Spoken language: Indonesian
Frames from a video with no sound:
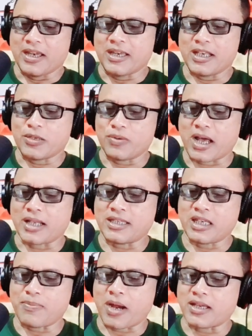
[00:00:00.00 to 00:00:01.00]
di
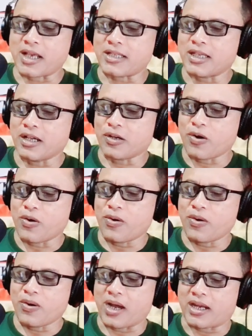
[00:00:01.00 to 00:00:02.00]
Sudaji banyak singkung,